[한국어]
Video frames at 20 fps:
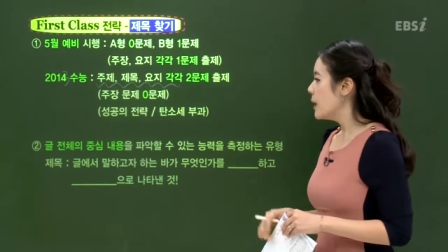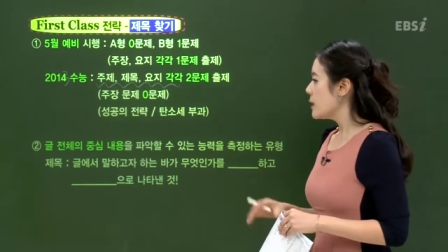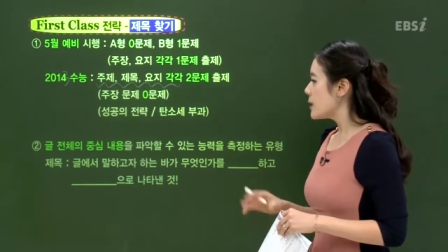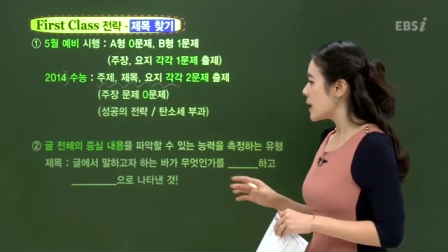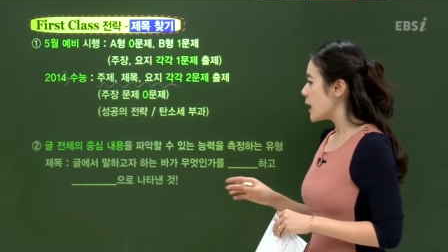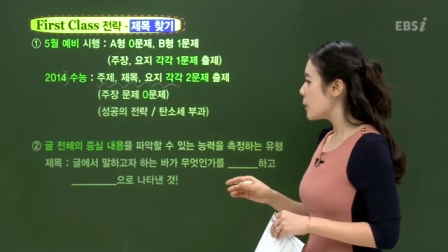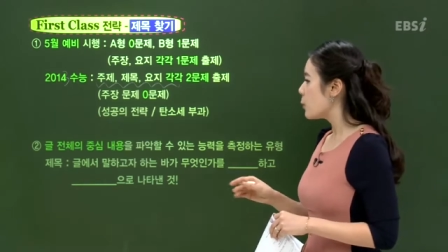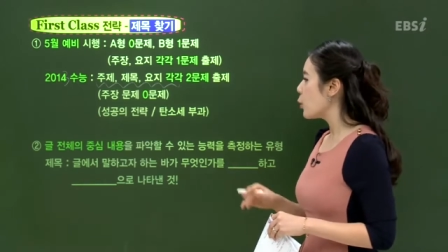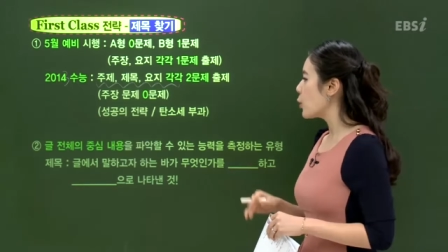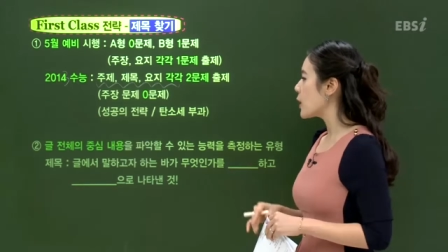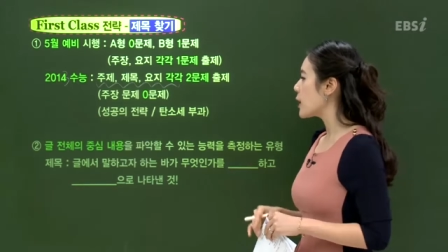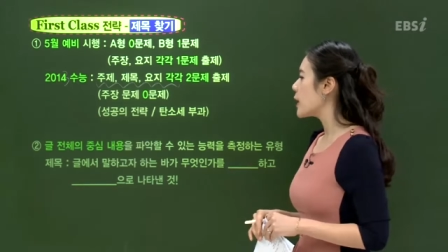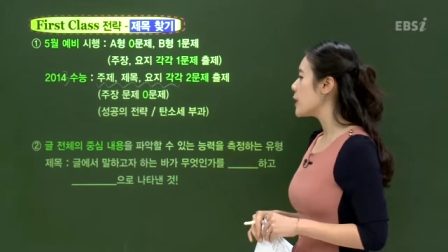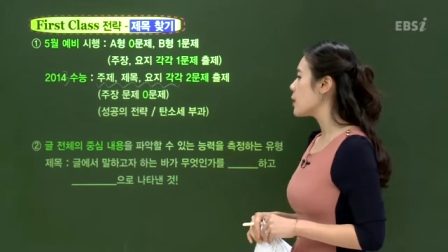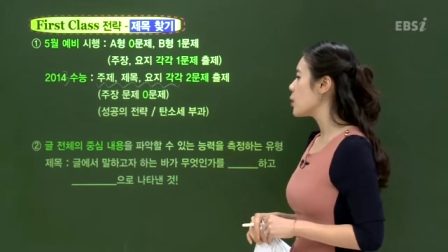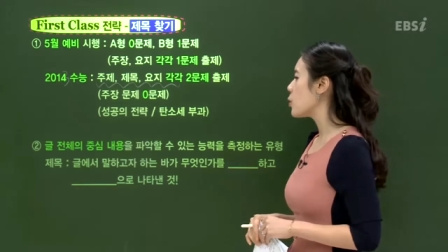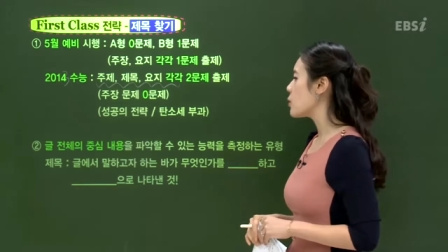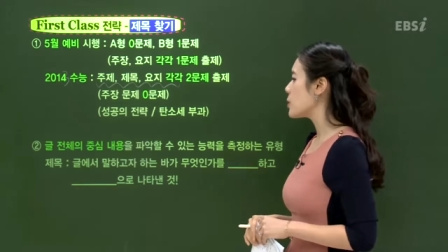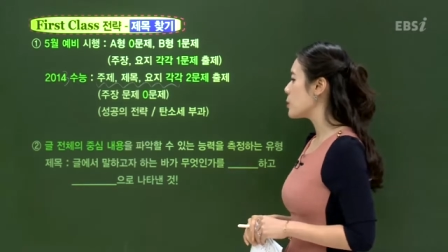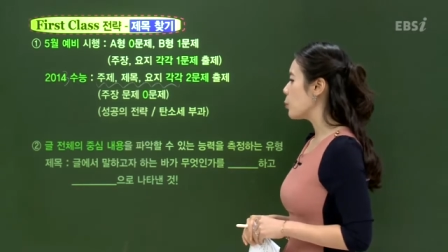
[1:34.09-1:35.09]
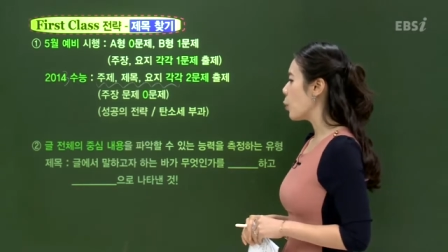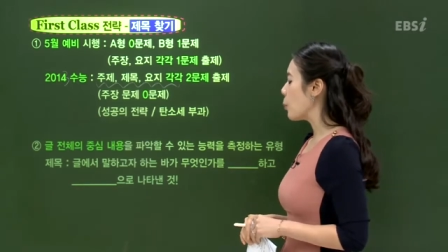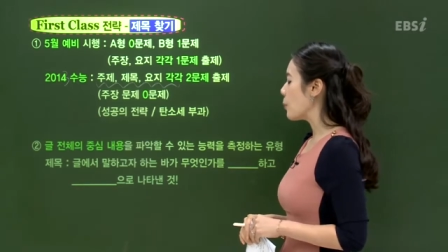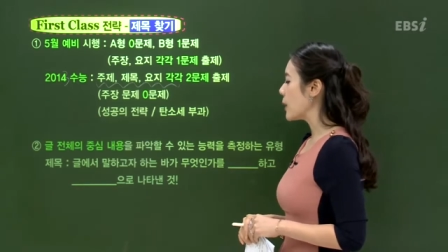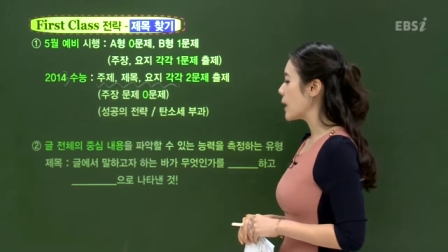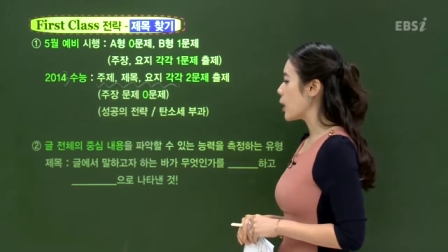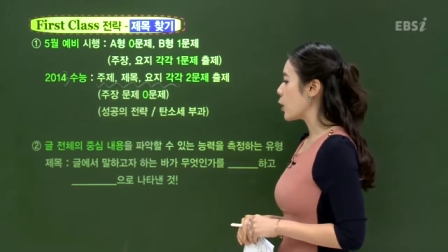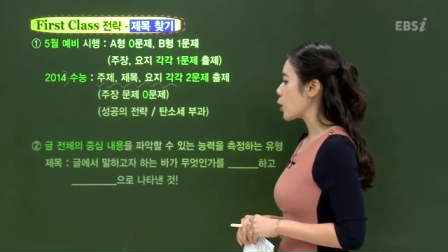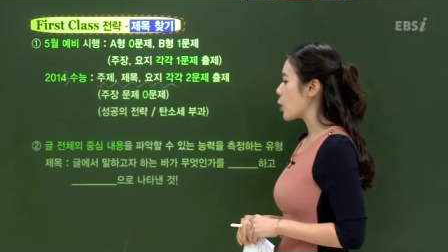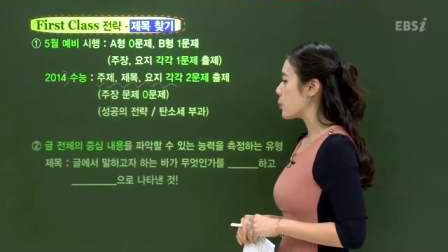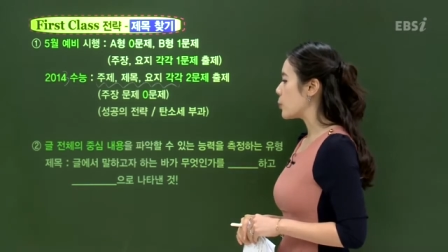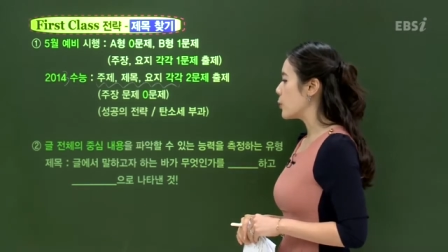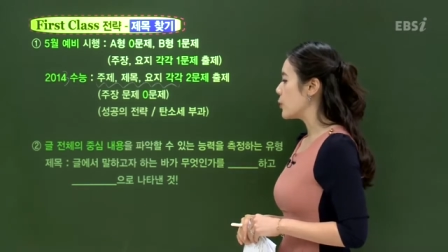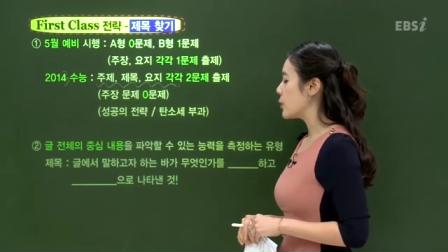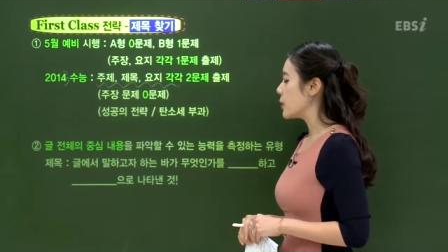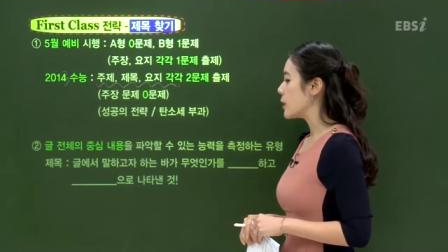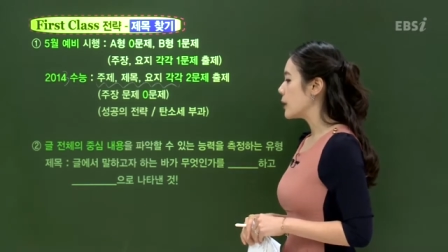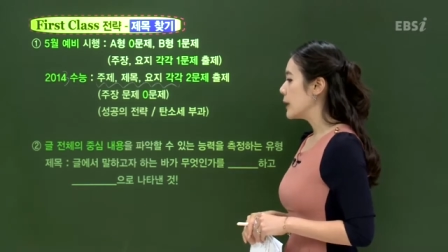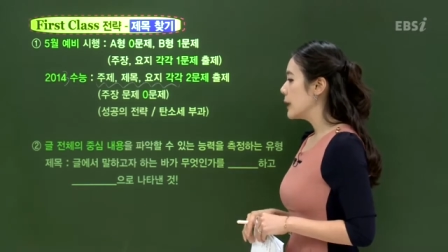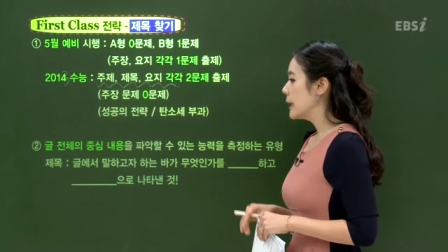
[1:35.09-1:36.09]
제목이라는 것은 뭡니까
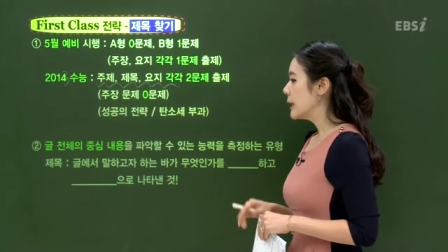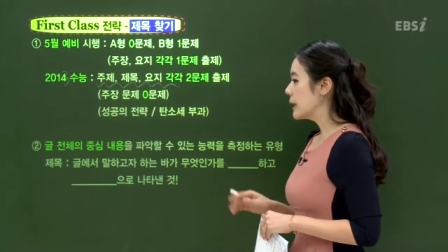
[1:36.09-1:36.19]
여러분?